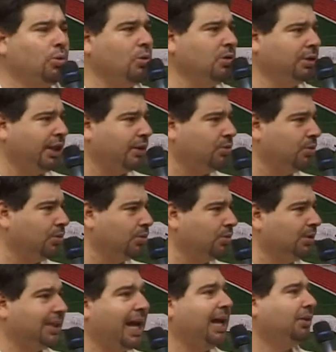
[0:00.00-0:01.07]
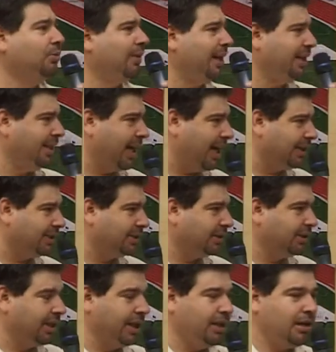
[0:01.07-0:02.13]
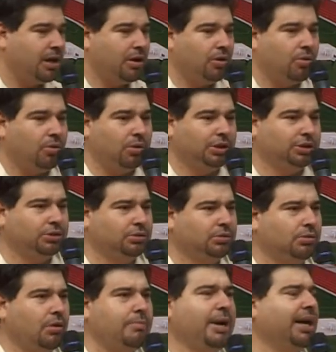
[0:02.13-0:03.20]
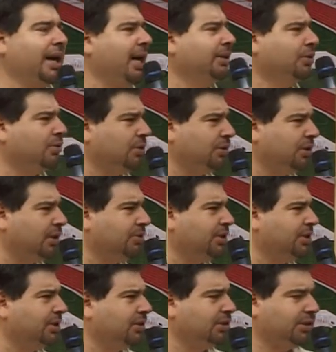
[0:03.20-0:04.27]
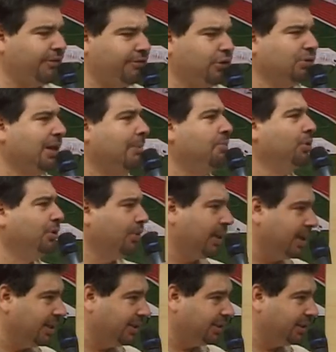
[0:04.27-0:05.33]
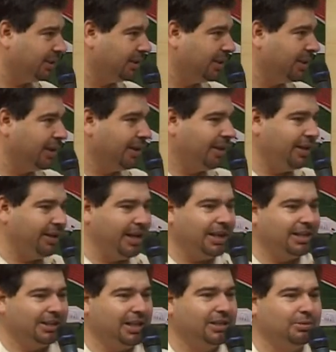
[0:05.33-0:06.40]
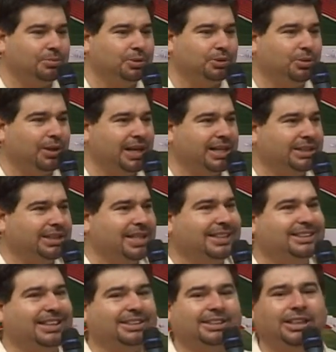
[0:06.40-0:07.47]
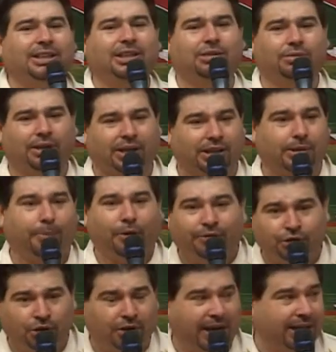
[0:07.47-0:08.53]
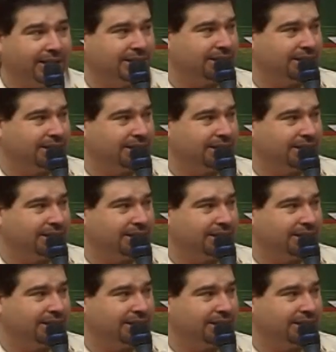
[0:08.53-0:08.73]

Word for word: o conteúdo da atualidade. Né? Hoje o mercado de construção civil está muito grande. E ele estando muito grande, necessita do quê? De profissionais. Ele